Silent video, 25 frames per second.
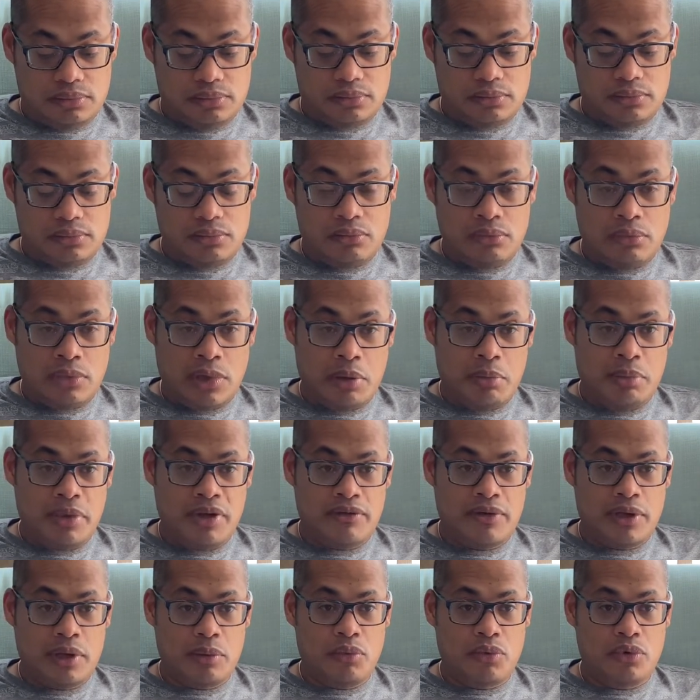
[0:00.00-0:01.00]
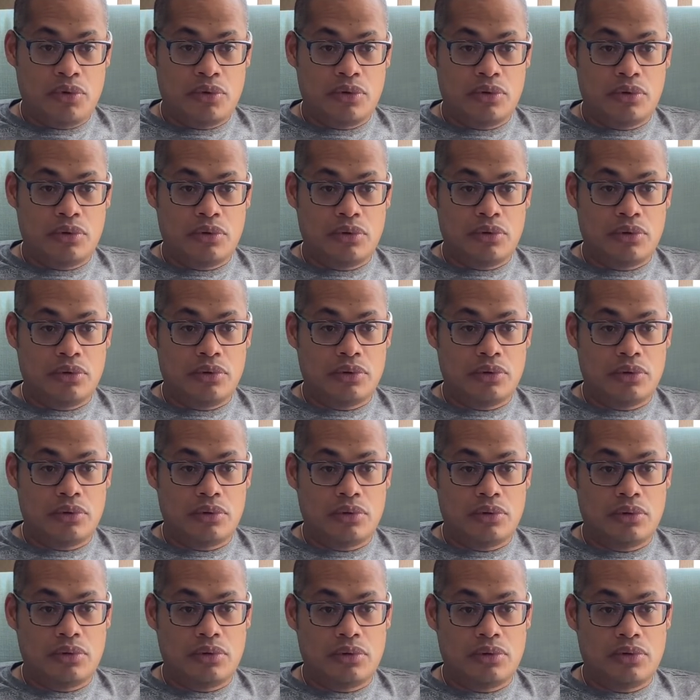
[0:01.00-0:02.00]
on n'a pas vraiment
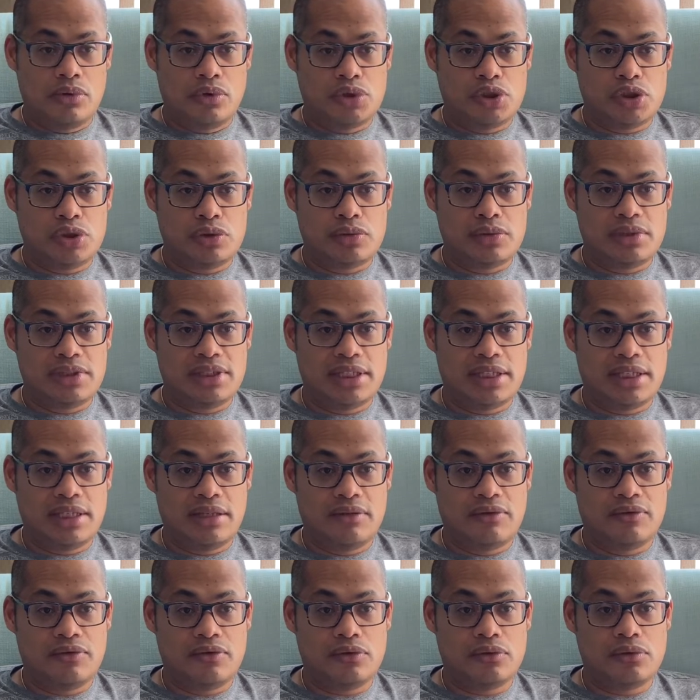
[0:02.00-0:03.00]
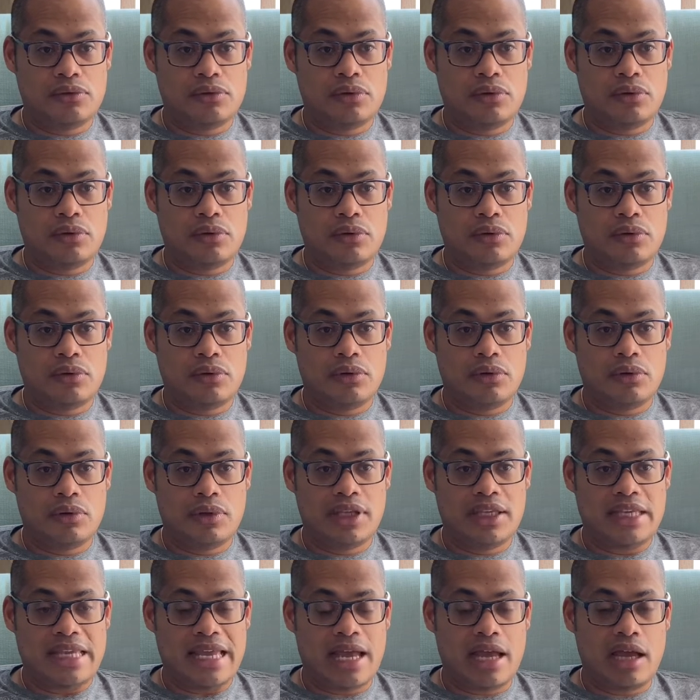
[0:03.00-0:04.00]
de, choses qui font
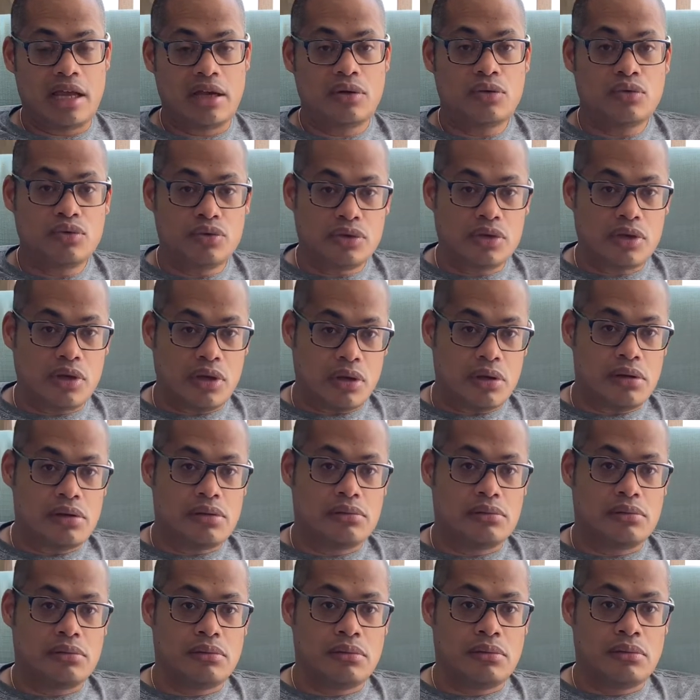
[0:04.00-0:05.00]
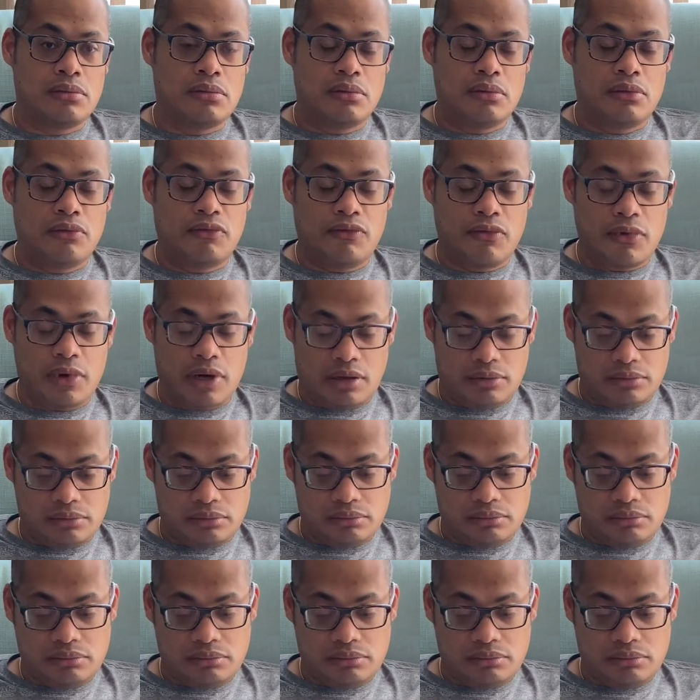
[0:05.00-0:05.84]
qu'il y a un coup de cœur. Voilà.